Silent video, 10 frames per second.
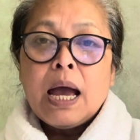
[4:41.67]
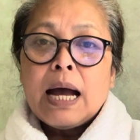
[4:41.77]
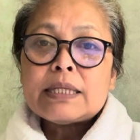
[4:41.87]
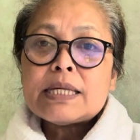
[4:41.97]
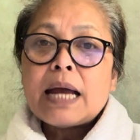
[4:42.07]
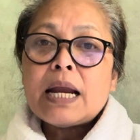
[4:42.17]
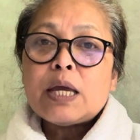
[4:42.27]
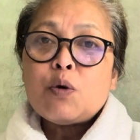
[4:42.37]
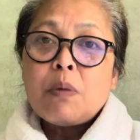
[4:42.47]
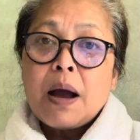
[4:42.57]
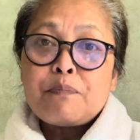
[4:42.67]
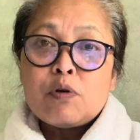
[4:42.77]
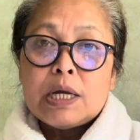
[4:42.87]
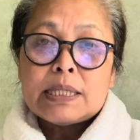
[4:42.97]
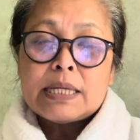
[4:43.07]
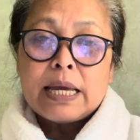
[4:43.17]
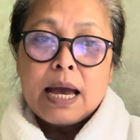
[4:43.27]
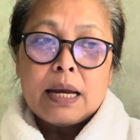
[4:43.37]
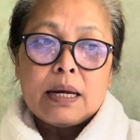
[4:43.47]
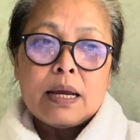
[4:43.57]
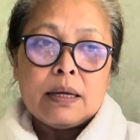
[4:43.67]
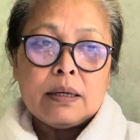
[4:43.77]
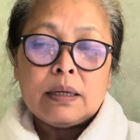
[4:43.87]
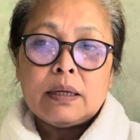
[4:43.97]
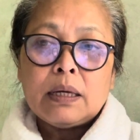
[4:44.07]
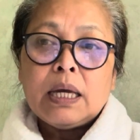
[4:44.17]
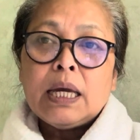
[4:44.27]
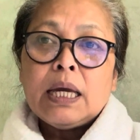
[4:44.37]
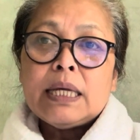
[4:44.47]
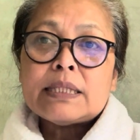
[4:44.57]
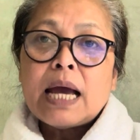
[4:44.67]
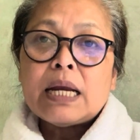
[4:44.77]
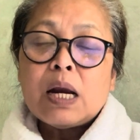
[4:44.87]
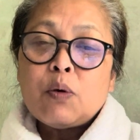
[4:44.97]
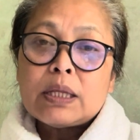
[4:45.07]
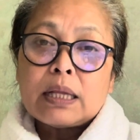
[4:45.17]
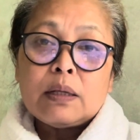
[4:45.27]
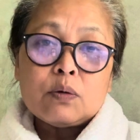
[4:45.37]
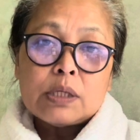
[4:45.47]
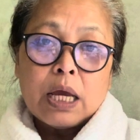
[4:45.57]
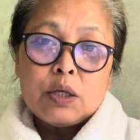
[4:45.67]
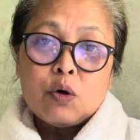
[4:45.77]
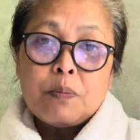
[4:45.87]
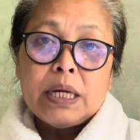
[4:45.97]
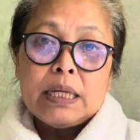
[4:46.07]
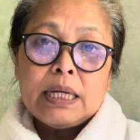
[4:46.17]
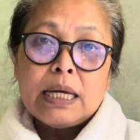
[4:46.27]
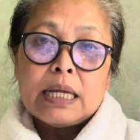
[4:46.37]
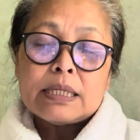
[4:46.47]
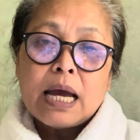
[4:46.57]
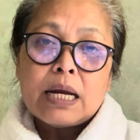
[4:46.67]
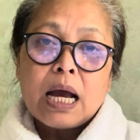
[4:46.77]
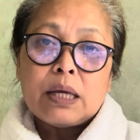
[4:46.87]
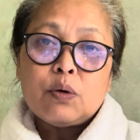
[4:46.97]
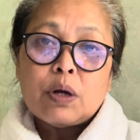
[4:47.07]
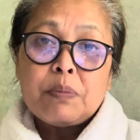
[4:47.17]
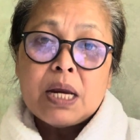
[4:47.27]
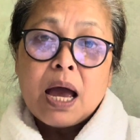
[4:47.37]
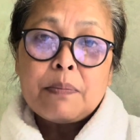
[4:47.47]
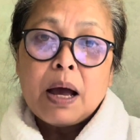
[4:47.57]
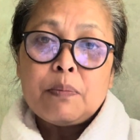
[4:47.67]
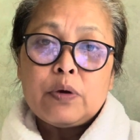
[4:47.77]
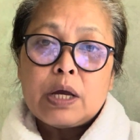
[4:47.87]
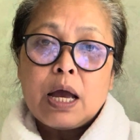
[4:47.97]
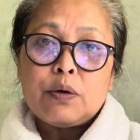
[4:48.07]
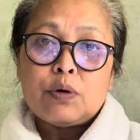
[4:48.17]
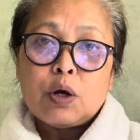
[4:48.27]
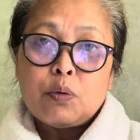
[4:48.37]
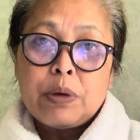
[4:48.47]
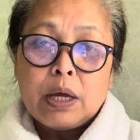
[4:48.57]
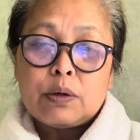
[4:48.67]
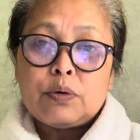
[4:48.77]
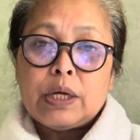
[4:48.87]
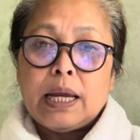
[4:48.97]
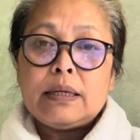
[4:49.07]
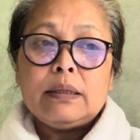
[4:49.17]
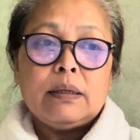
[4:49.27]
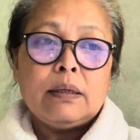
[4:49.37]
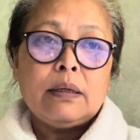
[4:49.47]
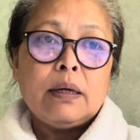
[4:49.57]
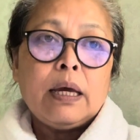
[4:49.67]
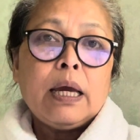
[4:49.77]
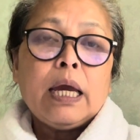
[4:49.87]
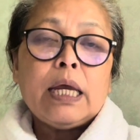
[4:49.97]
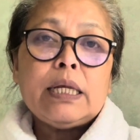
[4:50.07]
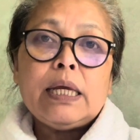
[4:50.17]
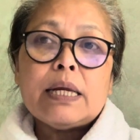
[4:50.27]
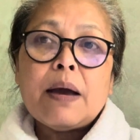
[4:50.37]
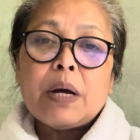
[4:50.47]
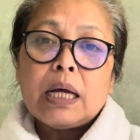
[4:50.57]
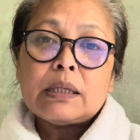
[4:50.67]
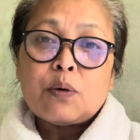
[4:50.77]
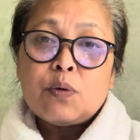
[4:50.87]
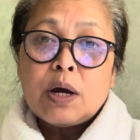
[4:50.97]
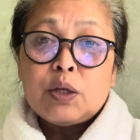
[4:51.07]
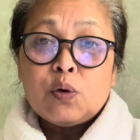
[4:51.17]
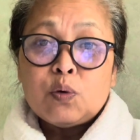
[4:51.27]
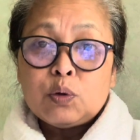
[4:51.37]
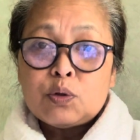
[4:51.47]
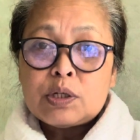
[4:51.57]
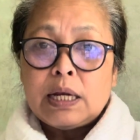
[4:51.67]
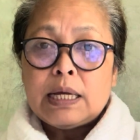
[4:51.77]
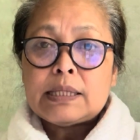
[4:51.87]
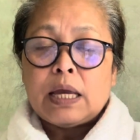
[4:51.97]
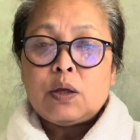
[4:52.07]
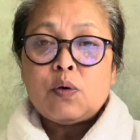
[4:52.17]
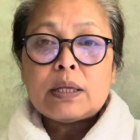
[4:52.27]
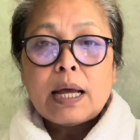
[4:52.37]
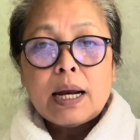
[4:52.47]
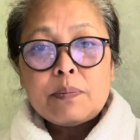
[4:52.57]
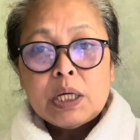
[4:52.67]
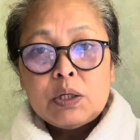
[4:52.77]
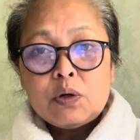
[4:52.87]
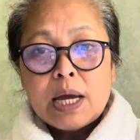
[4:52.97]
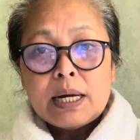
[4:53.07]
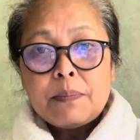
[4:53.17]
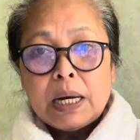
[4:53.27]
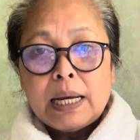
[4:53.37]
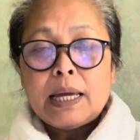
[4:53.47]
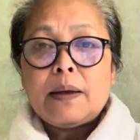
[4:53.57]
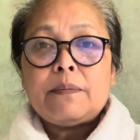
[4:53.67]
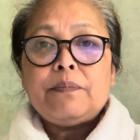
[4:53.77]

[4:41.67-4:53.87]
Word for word: At sana yung mga pulis na yan, isa, dalawa, tatlo sa inyo, manindigan sana kayo na binababoy kayo ng gobyerno din. Hindi na makatarungan yung utos nila sa inyo. At alam ninyo yan na mali.